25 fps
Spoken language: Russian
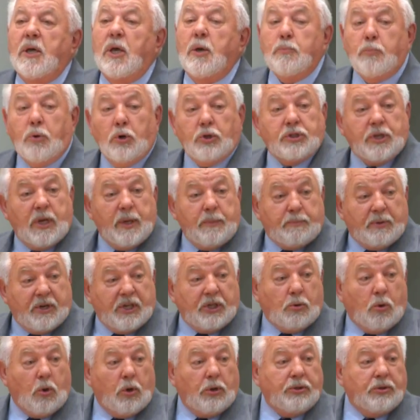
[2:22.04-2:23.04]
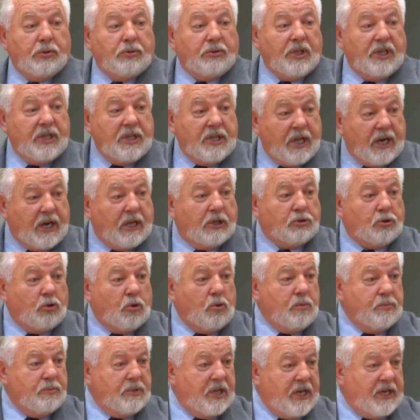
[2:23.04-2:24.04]
После приходят и
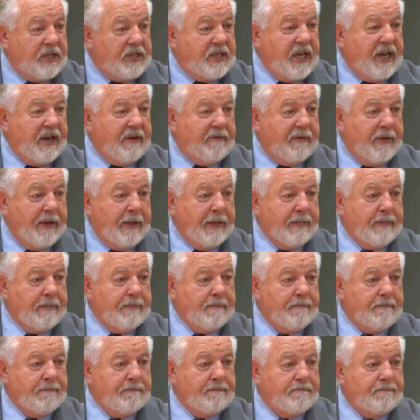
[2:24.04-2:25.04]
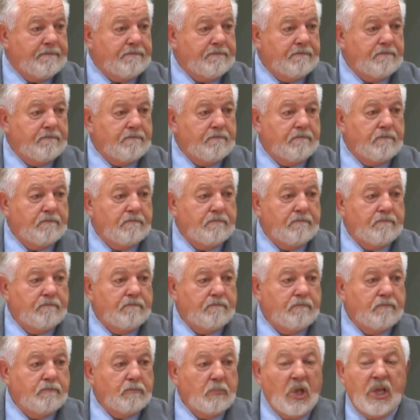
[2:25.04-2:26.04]
неразумные девы –
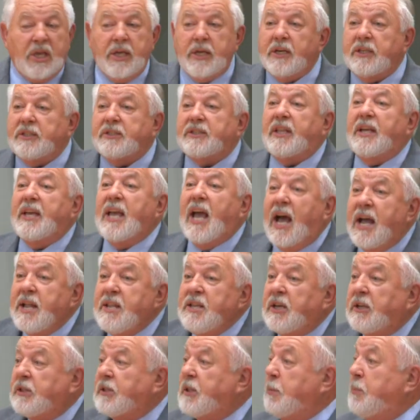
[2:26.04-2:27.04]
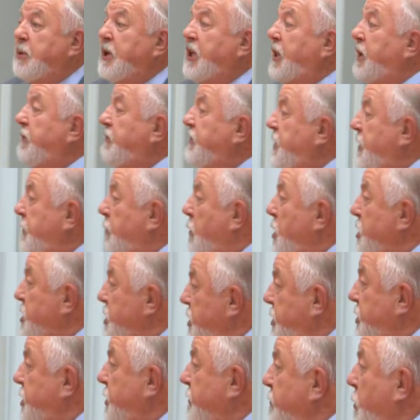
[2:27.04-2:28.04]
и расстояние это было всего
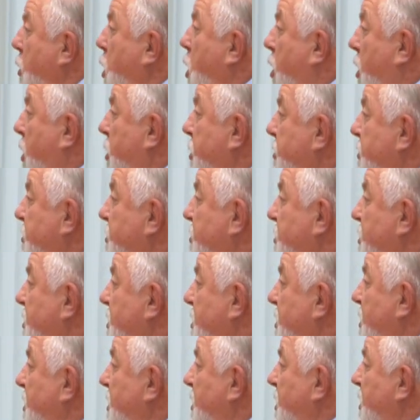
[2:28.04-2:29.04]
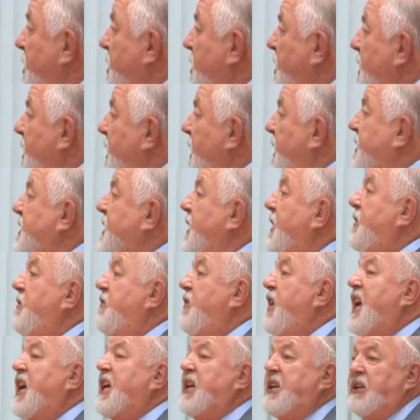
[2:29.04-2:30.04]
ничего. Это
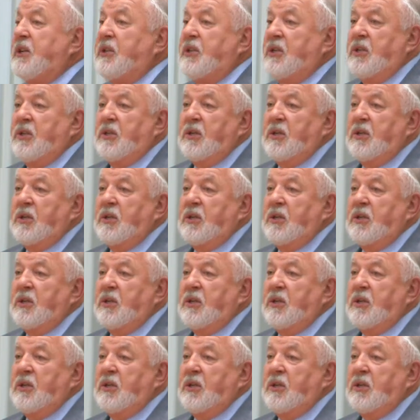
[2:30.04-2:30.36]
дверь.